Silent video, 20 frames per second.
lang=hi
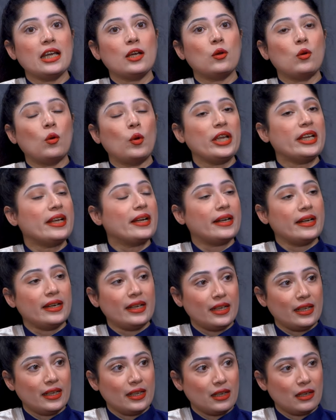कि कोई
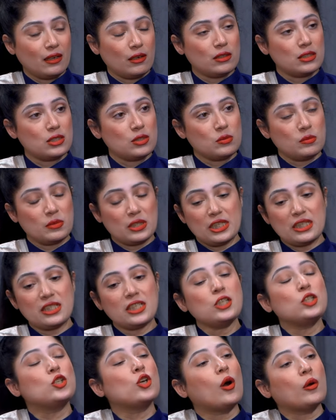किडनी
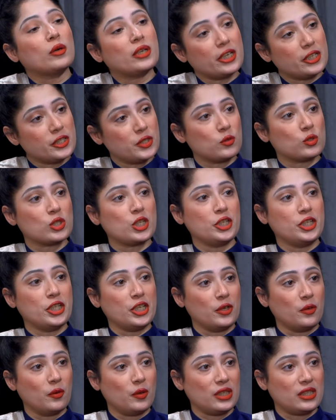किसी डॉक्टर से उसकी
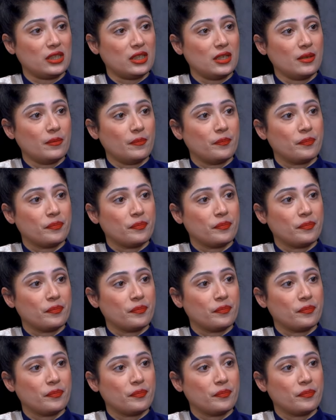डील हुई थी